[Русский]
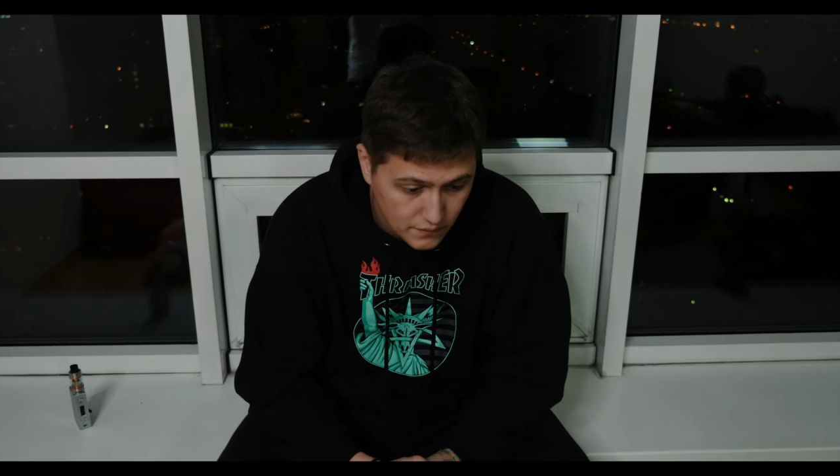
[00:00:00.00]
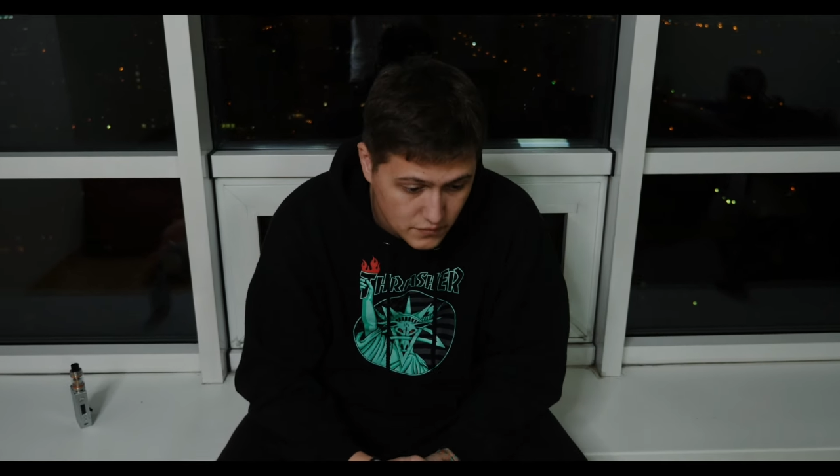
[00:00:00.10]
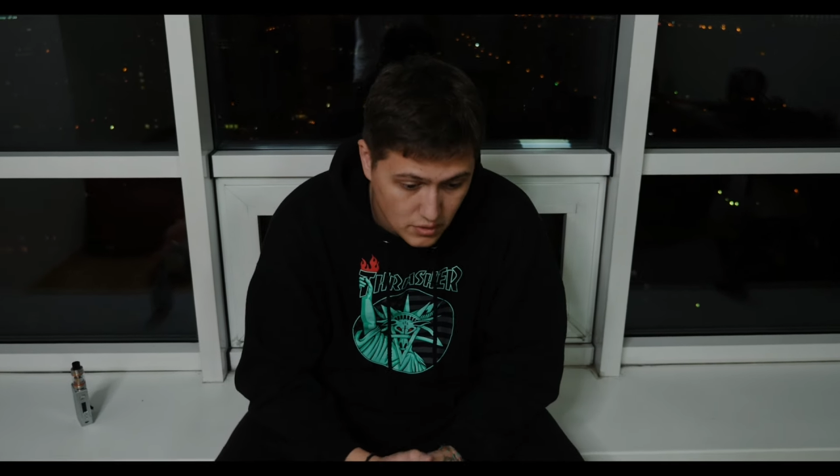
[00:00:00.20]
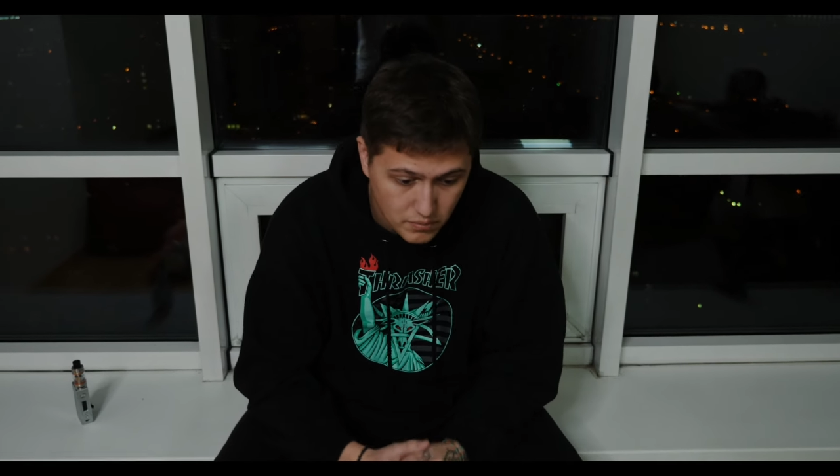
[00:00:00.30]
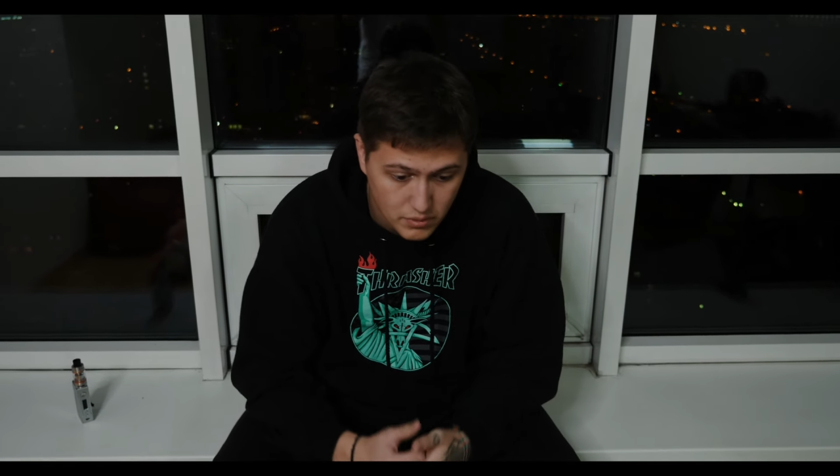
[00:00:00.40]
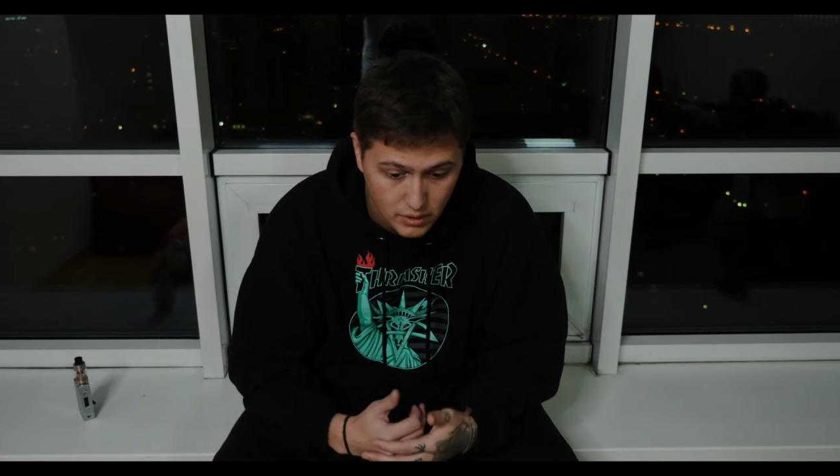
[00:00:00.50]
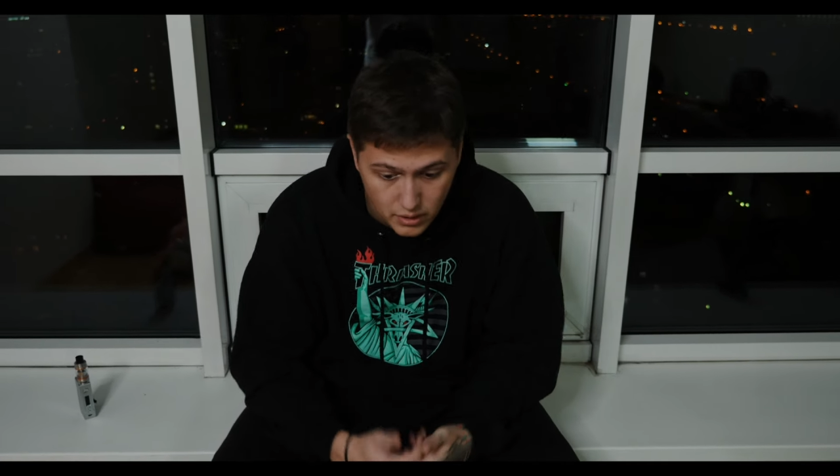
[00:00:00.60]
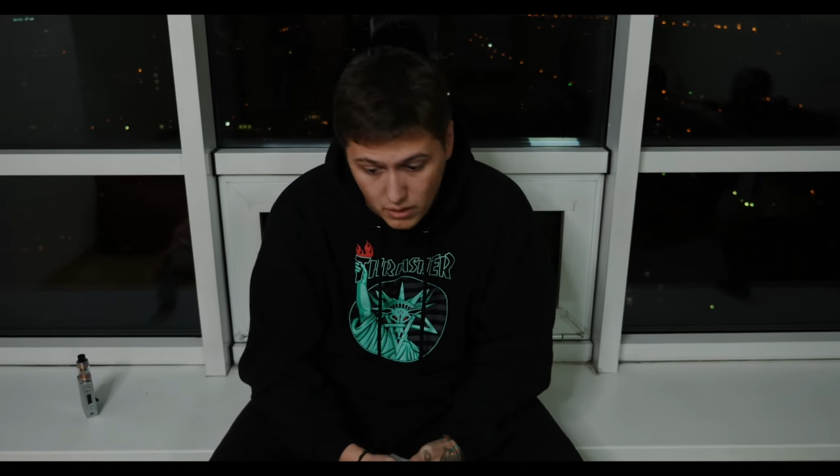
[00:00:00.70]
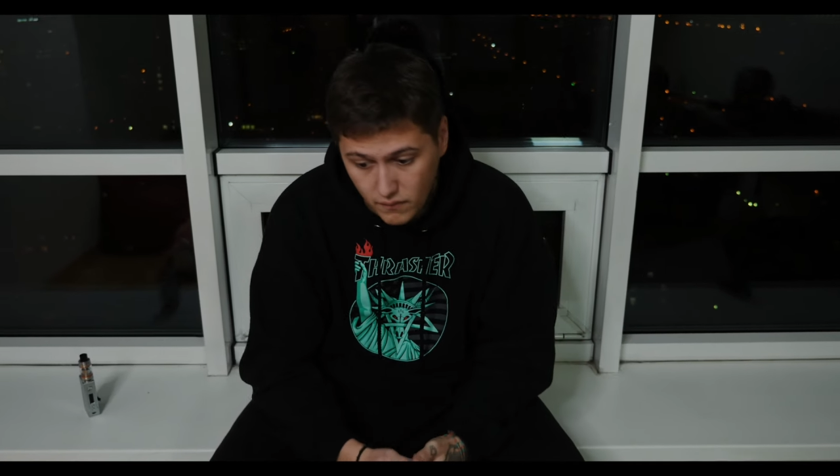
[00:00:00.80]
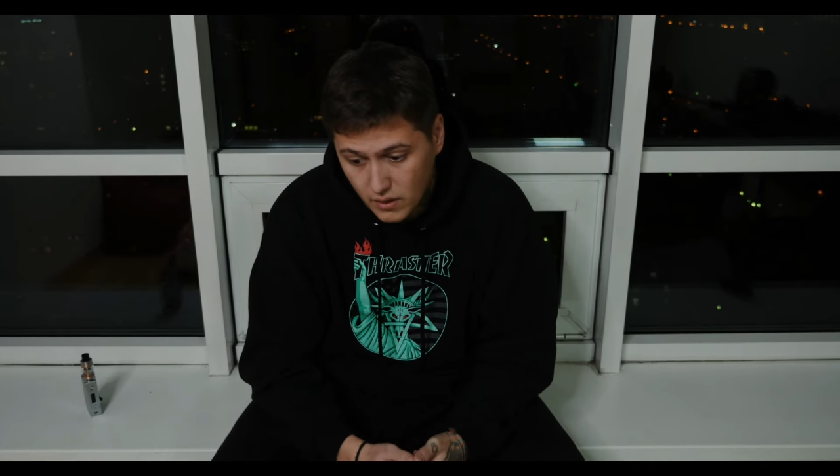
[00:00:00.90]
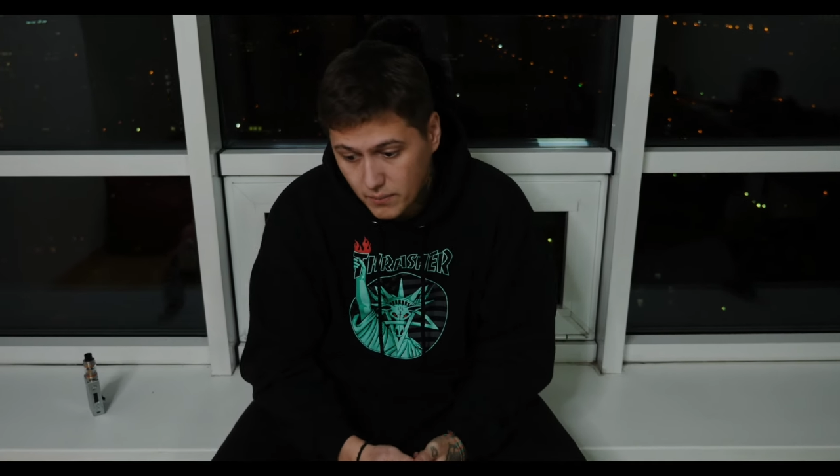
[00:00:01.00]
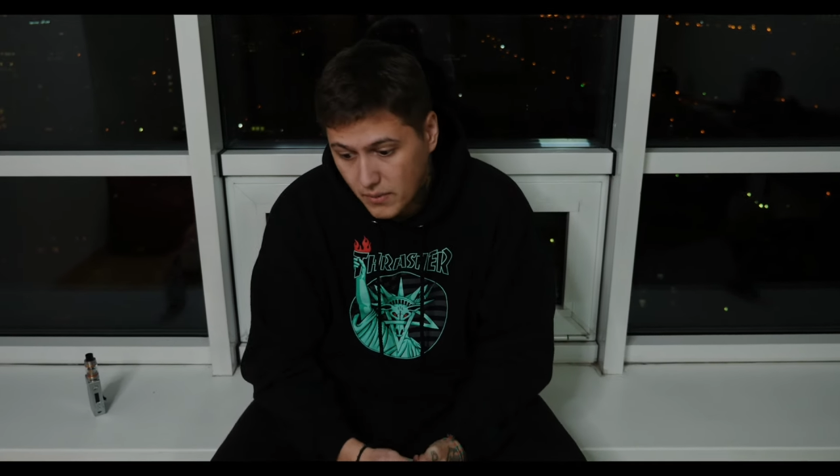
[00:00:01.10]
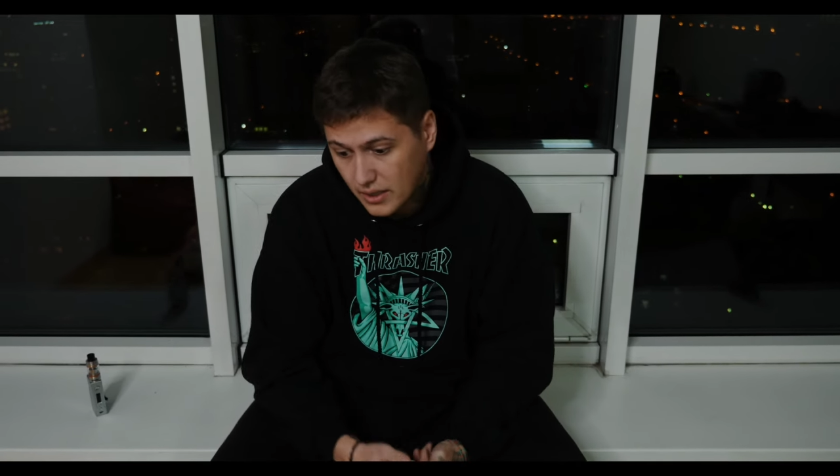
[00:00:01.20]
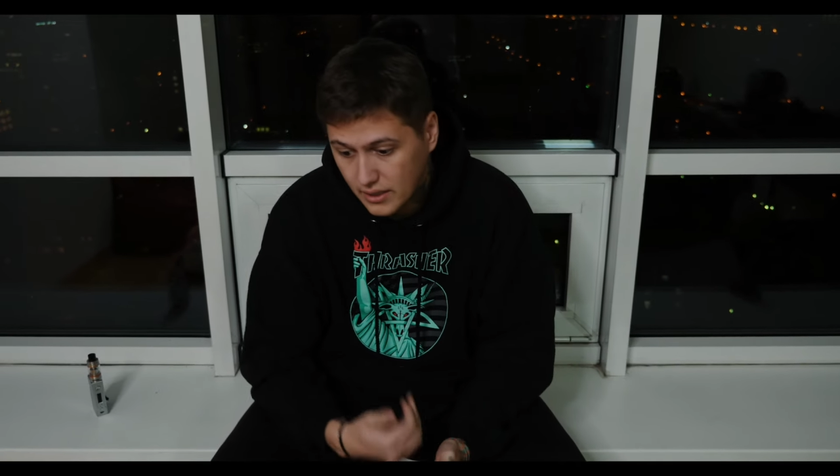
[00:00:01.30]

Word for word: Все было клево, мы